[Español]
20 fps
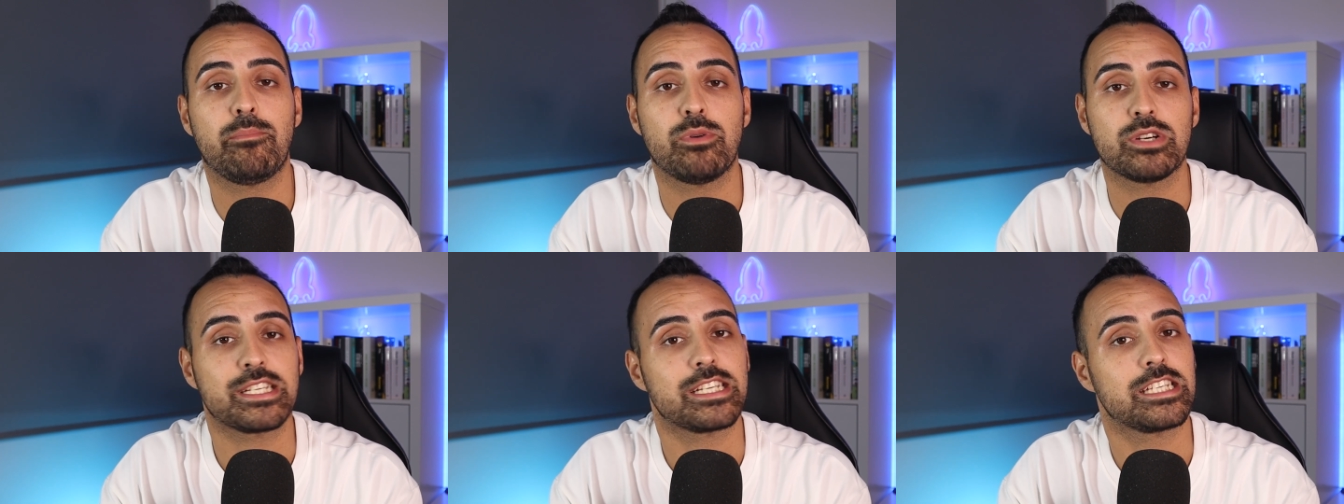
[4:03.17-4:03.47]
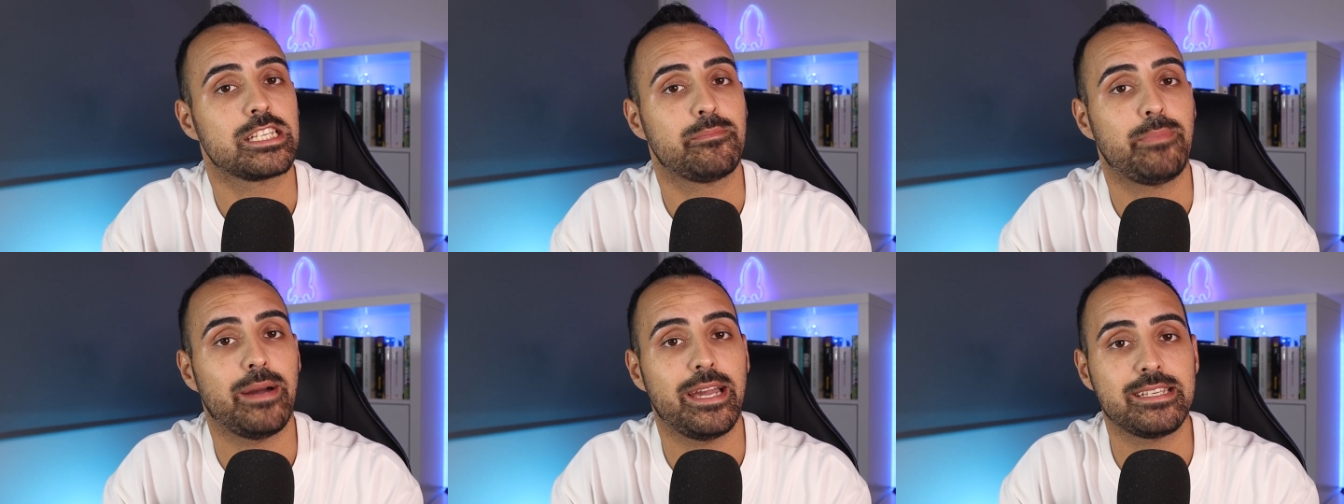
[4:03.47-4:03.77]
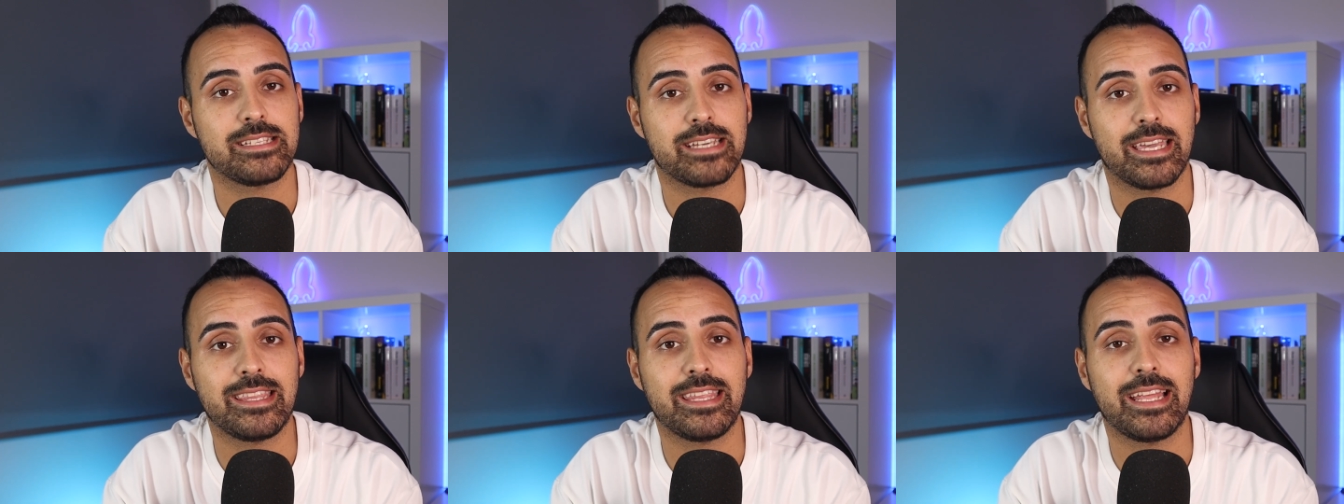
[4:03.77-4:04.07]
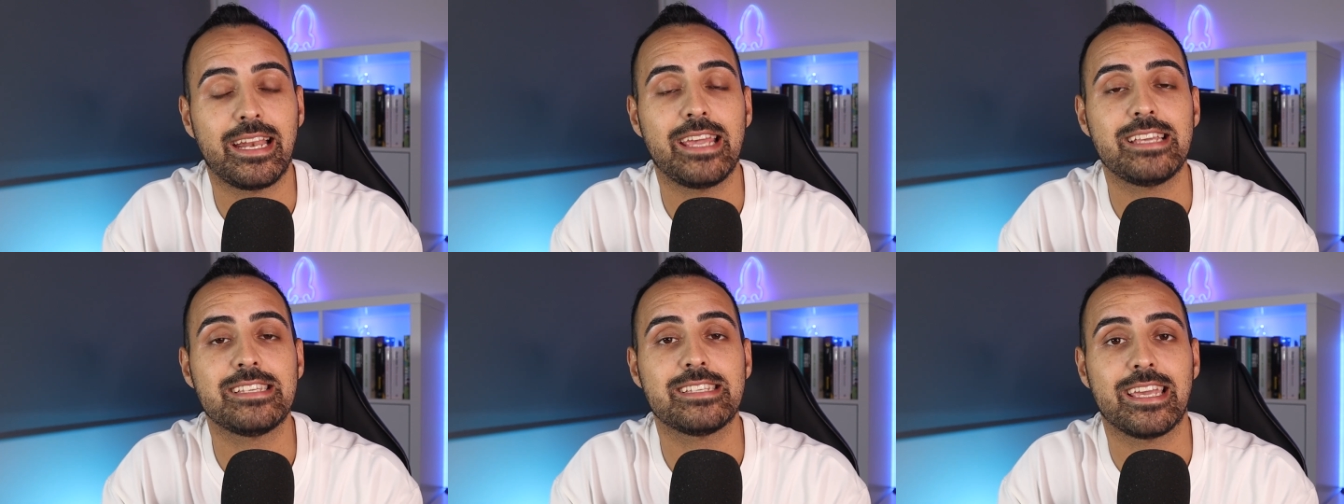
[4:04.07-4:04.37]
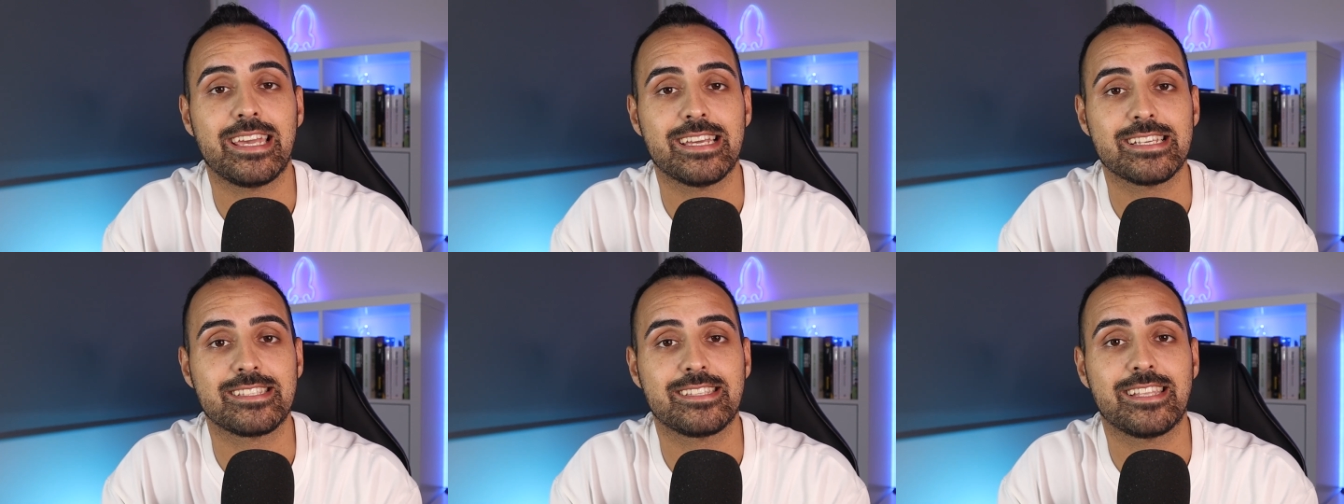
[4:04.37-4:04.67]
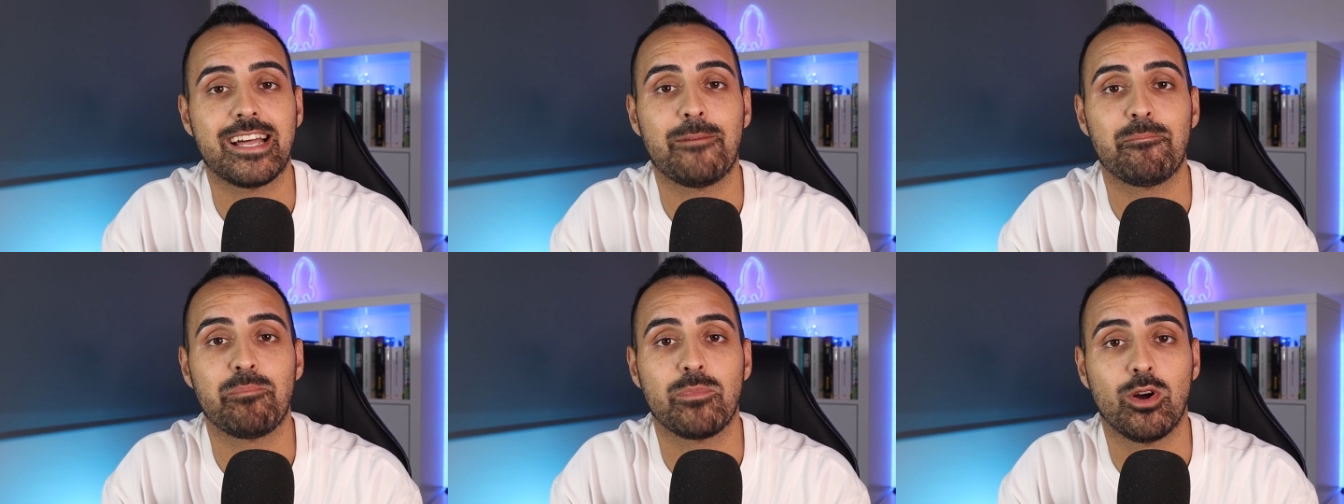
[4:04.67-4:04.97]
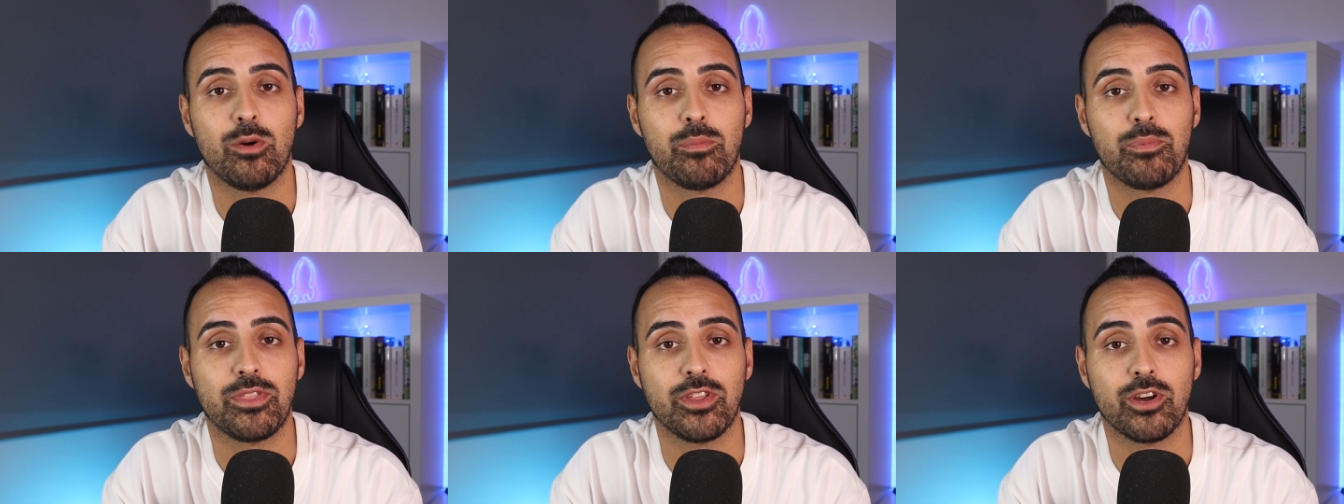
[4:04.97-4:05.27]
pues que sepáis que tenéis esta
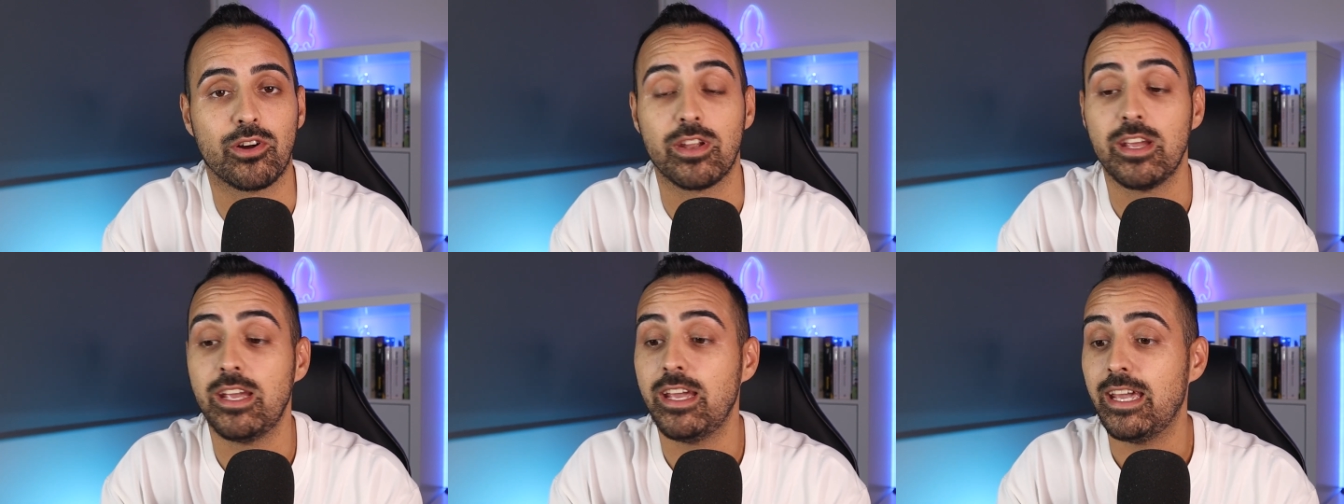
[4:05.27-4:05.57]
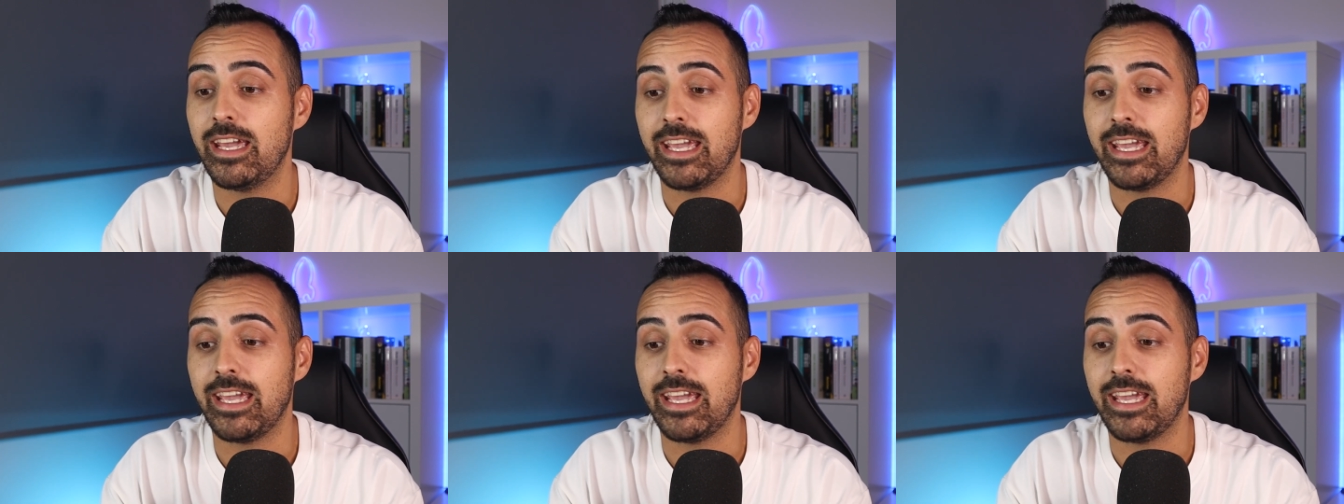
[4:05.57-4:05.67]
opción.